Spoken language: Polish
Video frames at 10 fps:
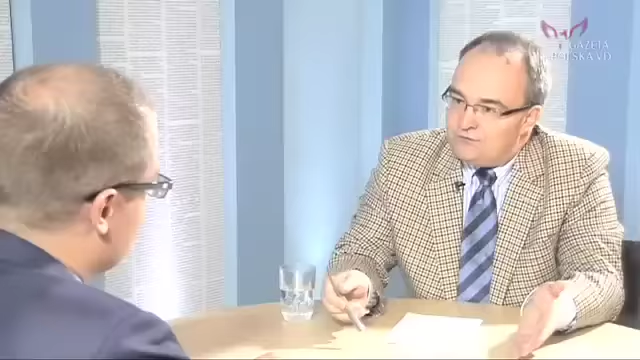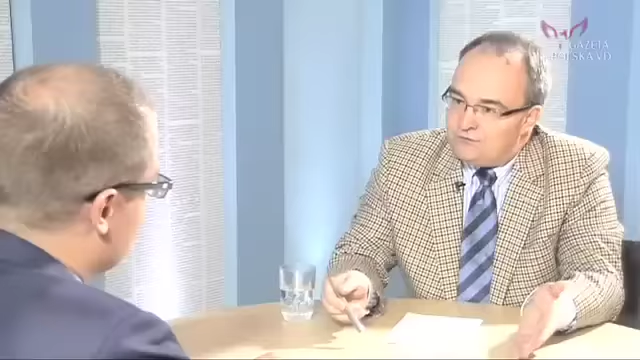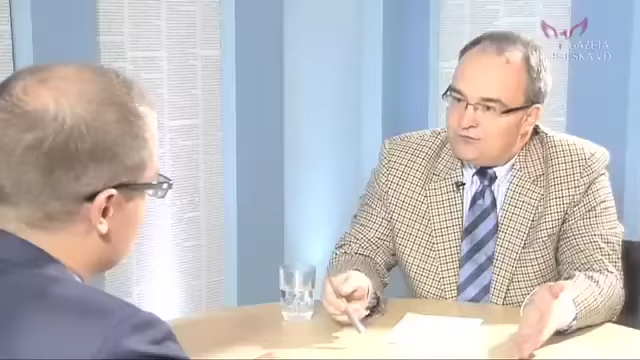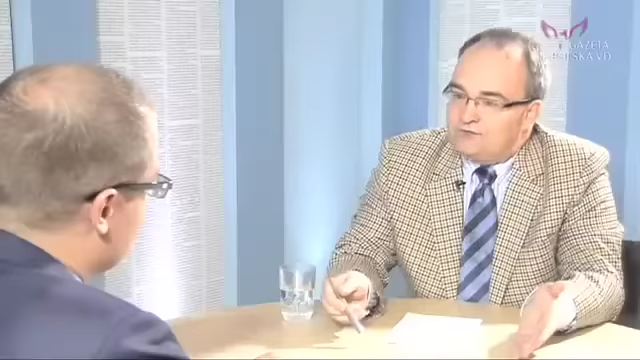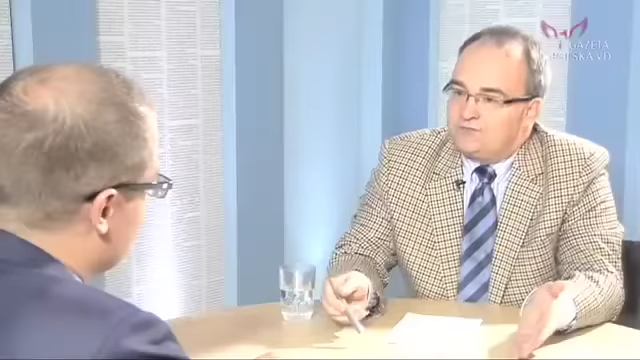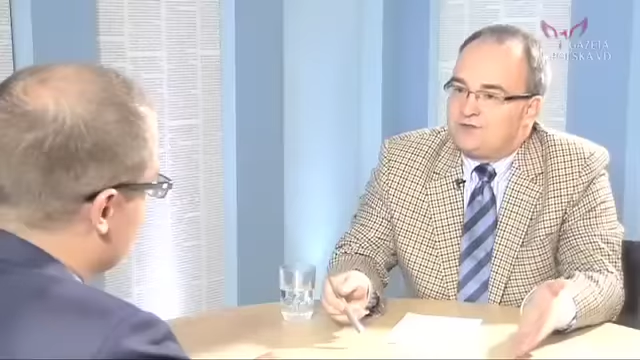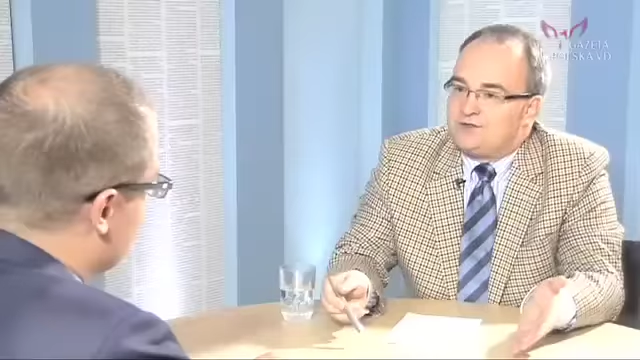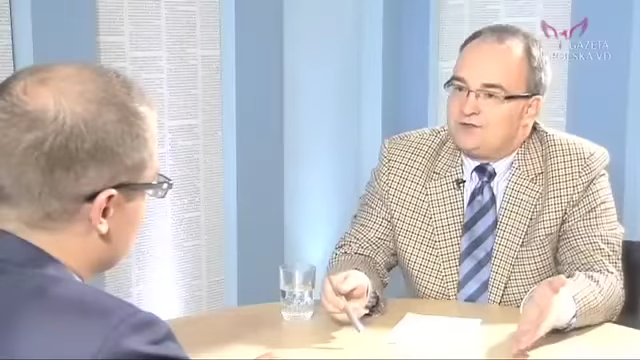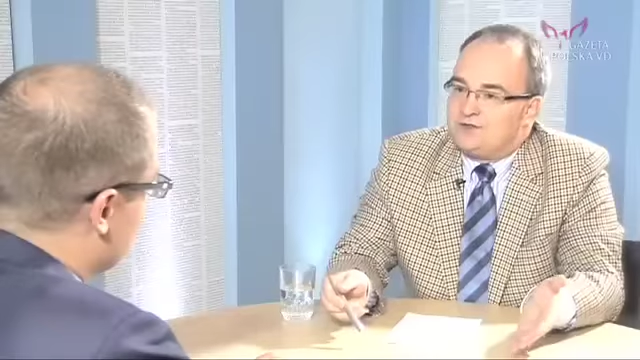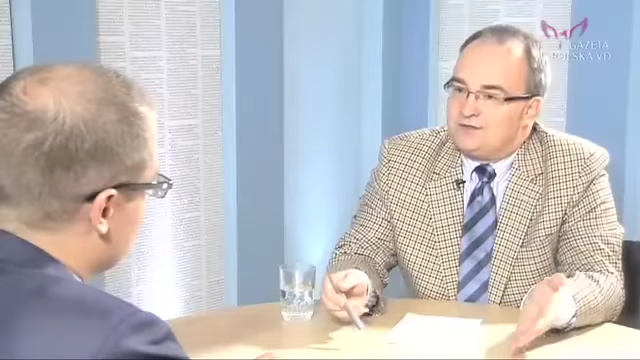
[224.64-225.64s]
wróg
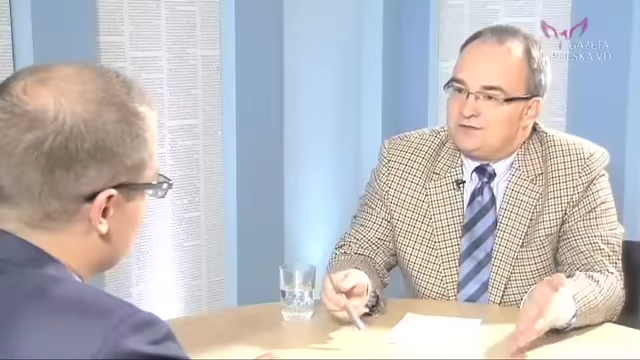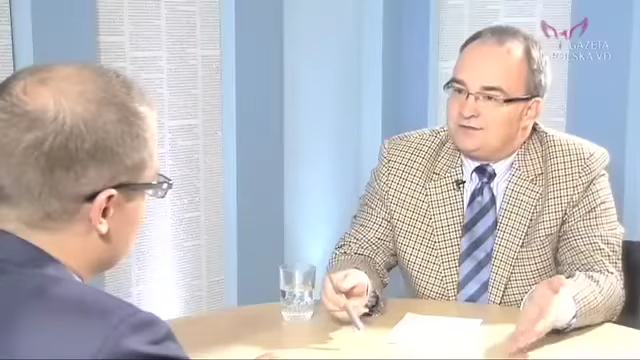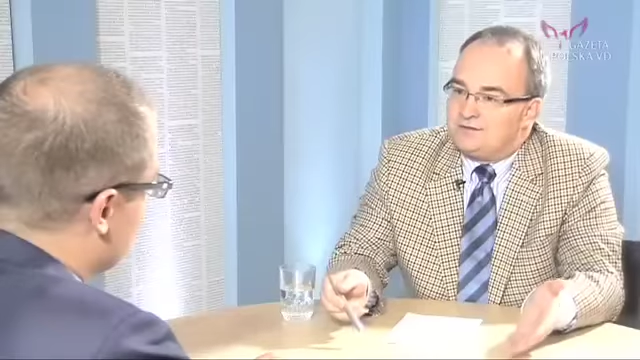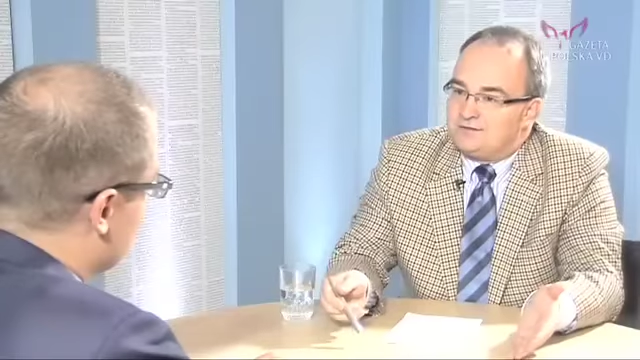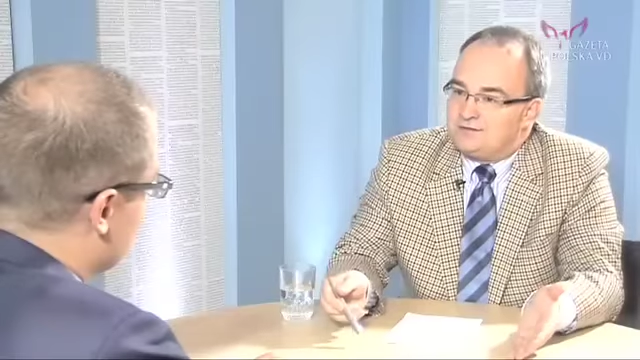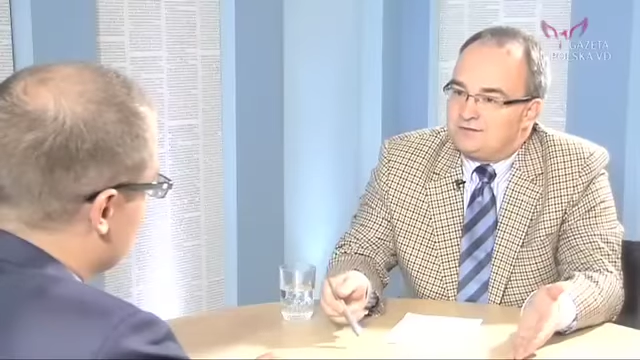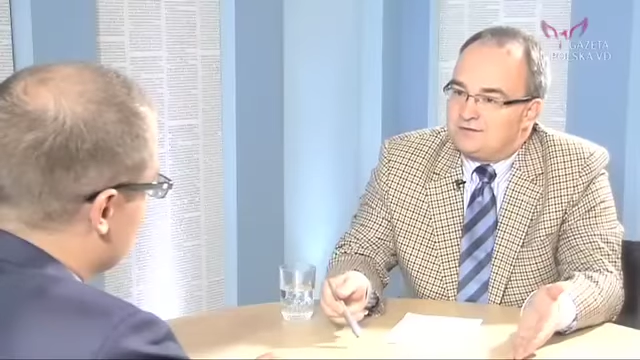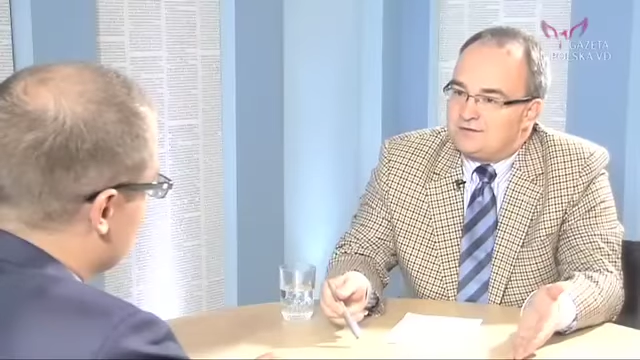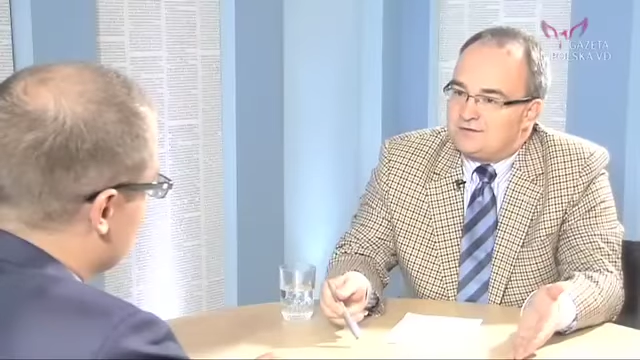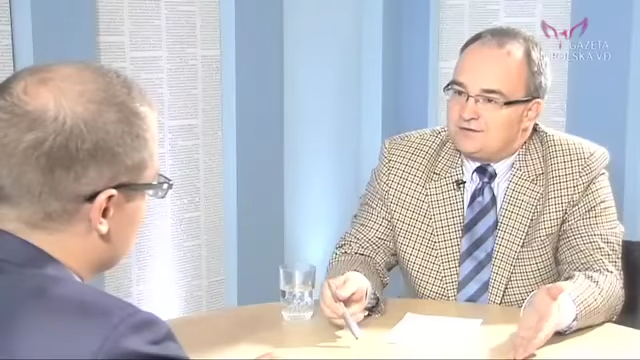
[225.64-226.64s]
będzie
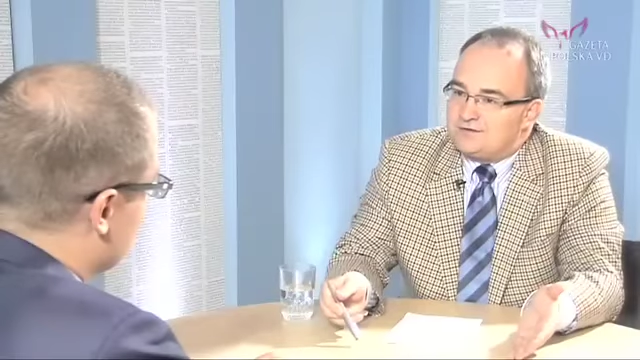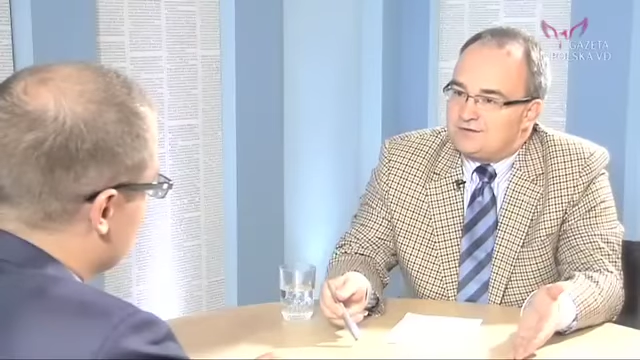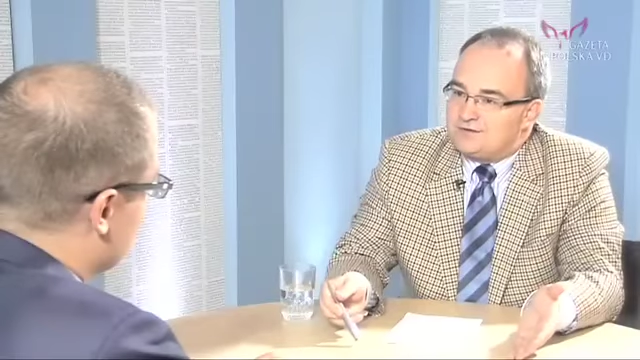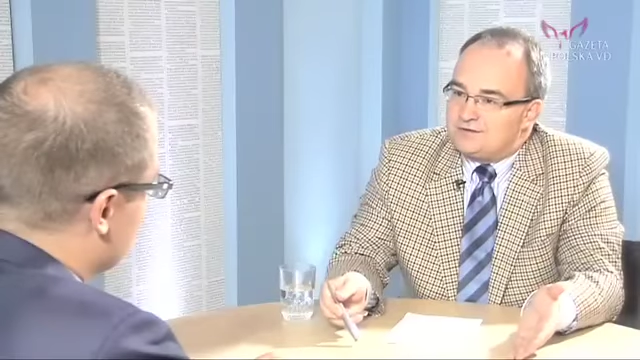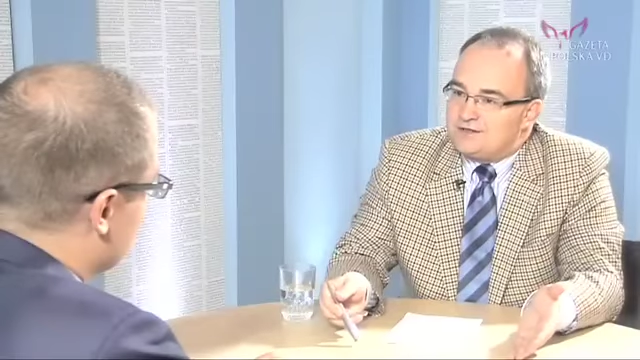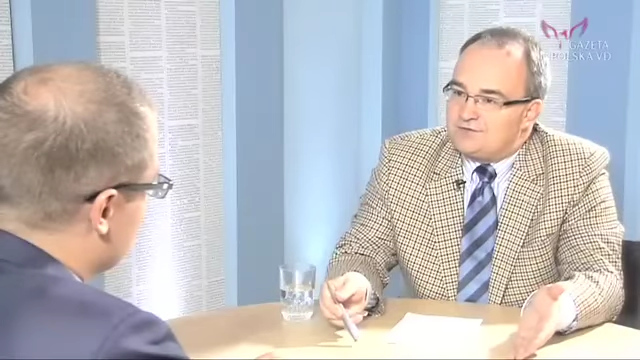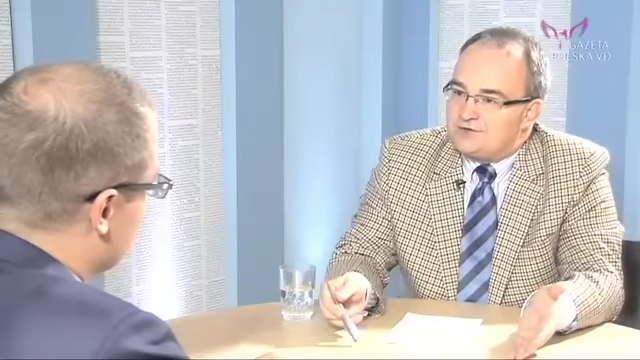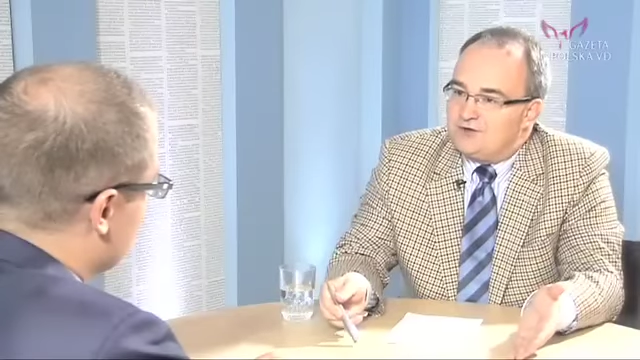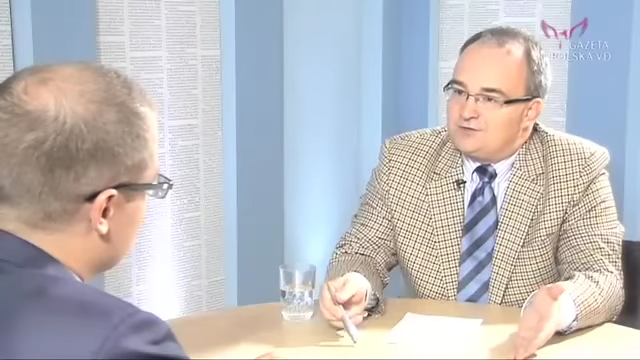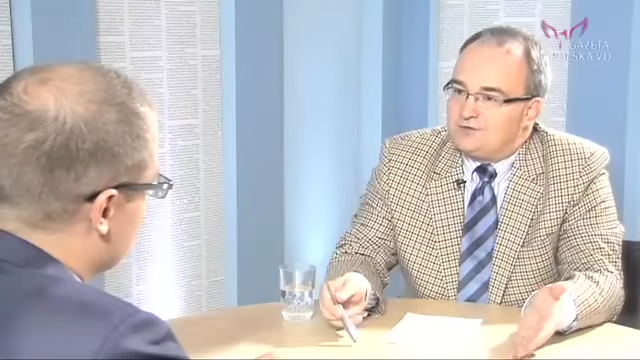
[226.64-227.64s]
e, ze
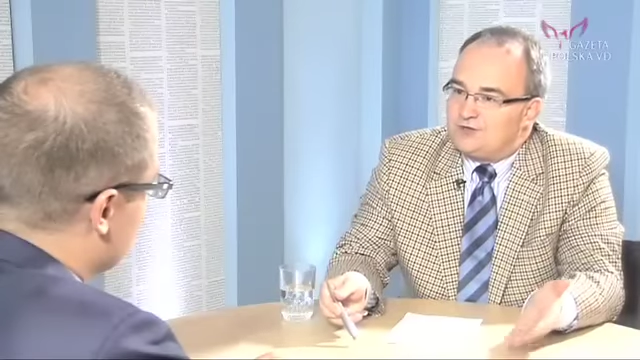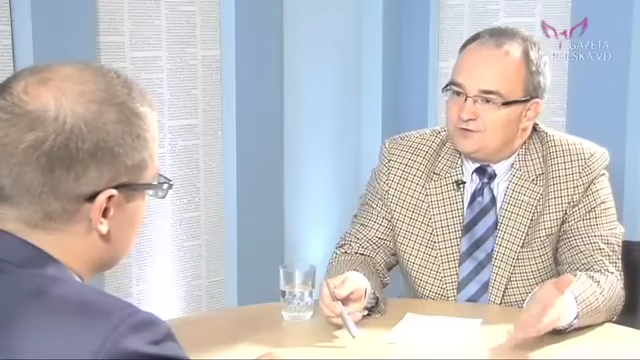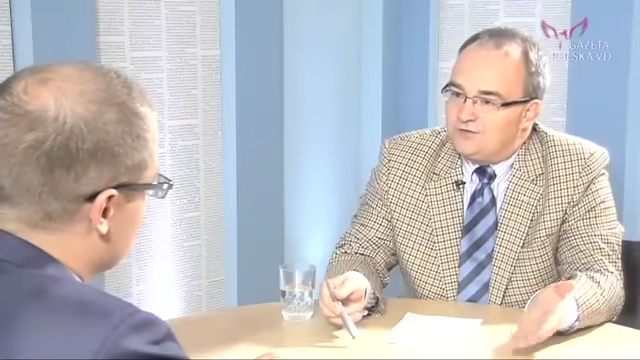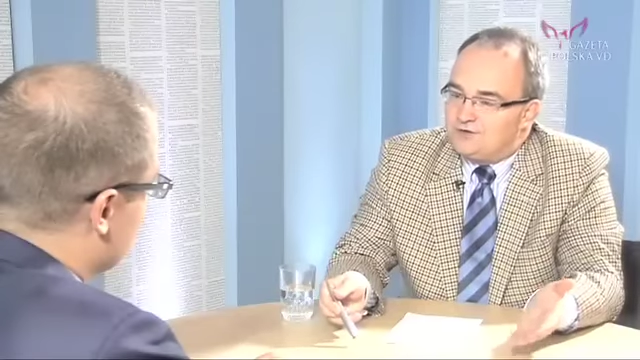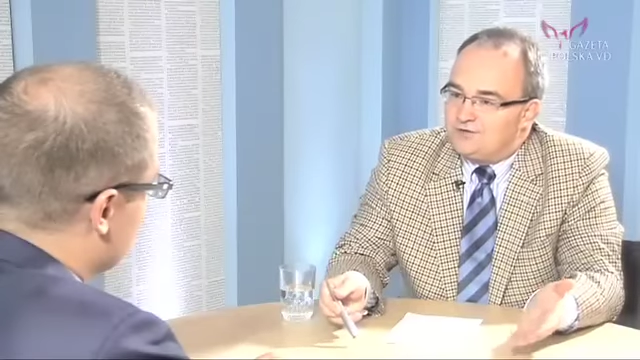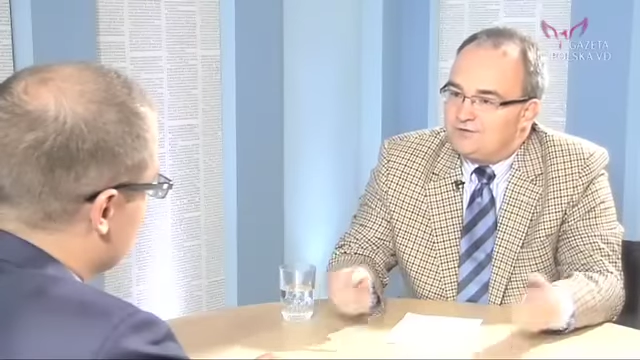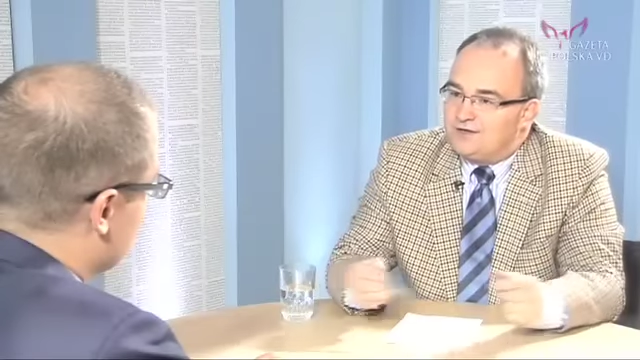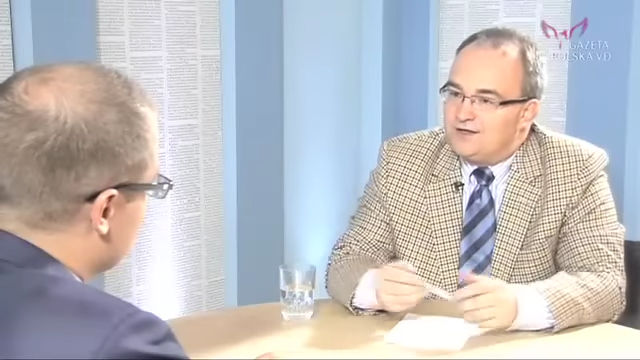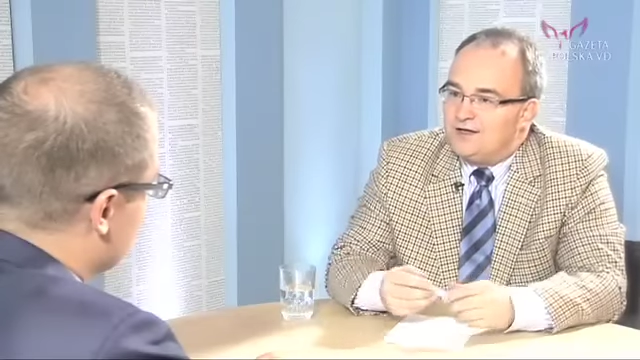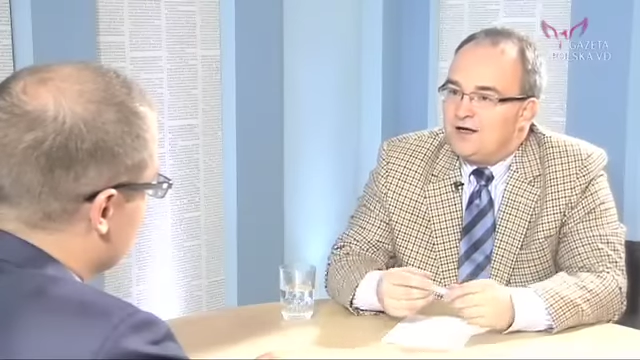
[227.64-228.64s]
wschodu, czyli wchodzą w
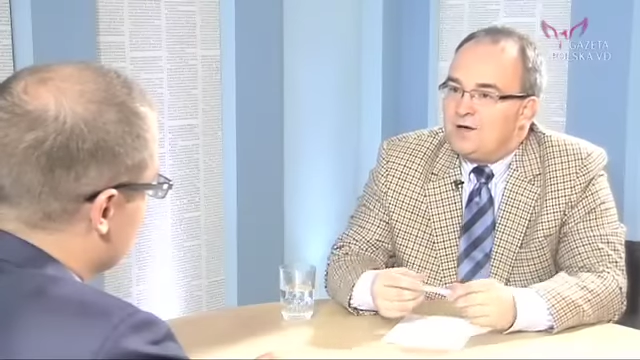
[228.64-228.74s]
grę